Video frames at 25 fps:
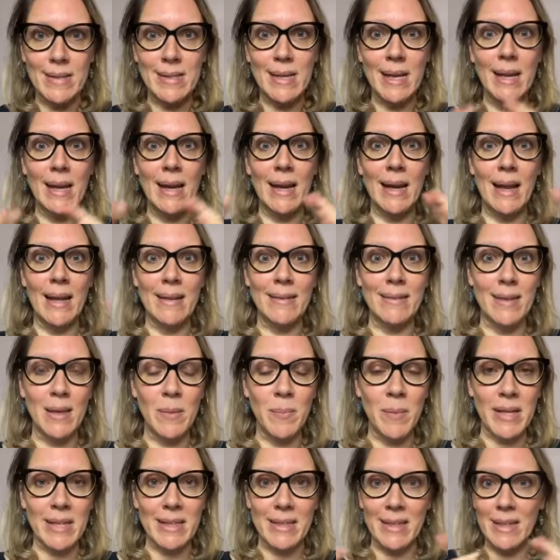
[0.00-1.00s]
C'est la
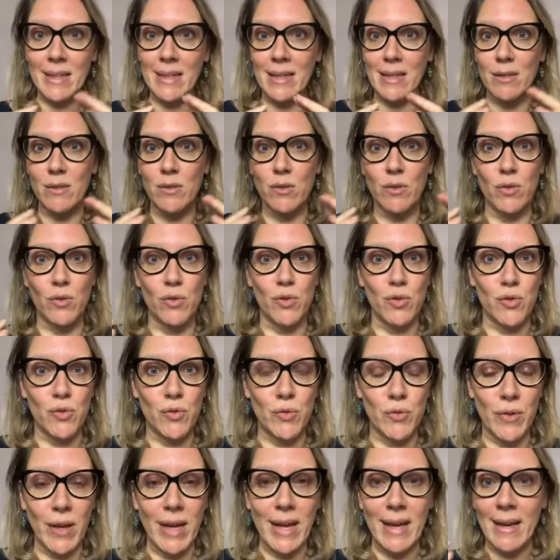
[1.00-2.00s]
thématique, quest ce que je
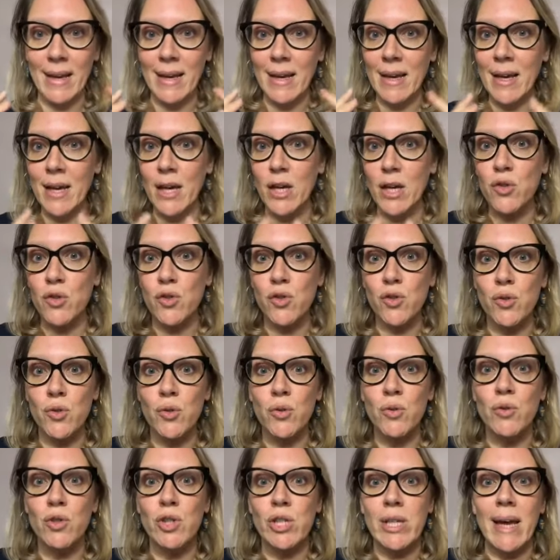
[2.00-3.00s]
fais
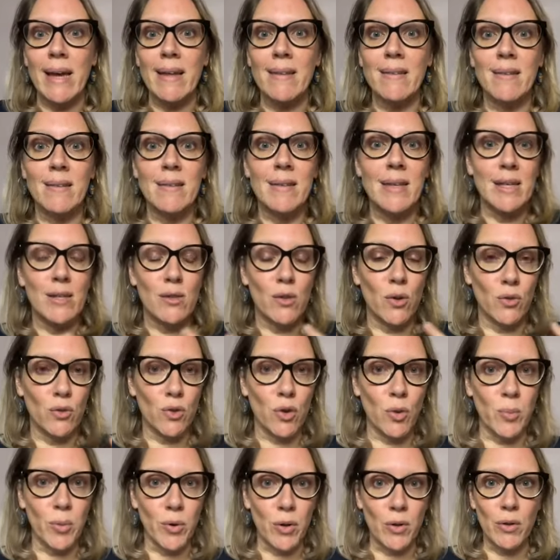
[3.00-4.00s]
Je j'aide des
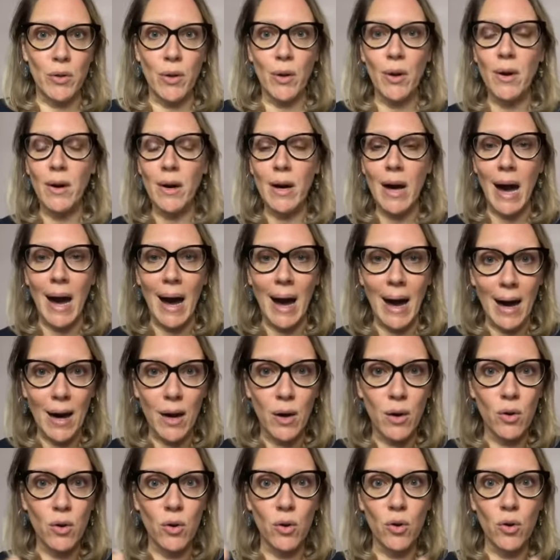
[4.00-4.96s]
entrepreneurs à